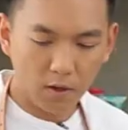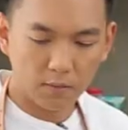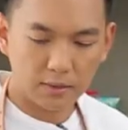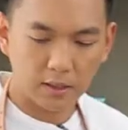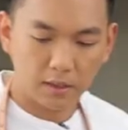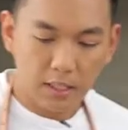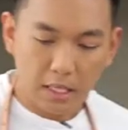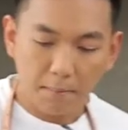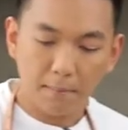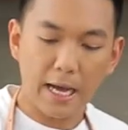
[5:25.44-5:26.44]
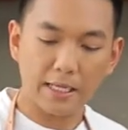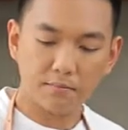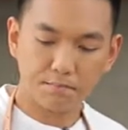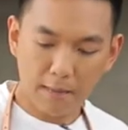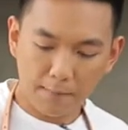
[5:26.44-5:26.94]
พร้อมเลยผัด
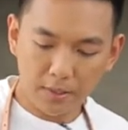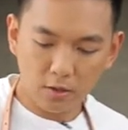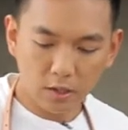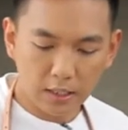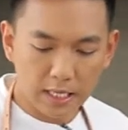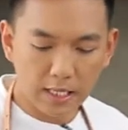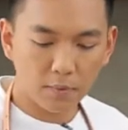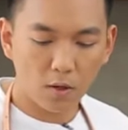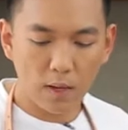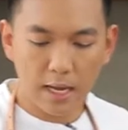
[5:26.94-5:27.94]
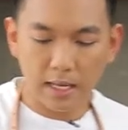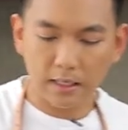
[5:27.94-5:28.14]
แป๊บเดียวเท่านั้นเองเพราะว่า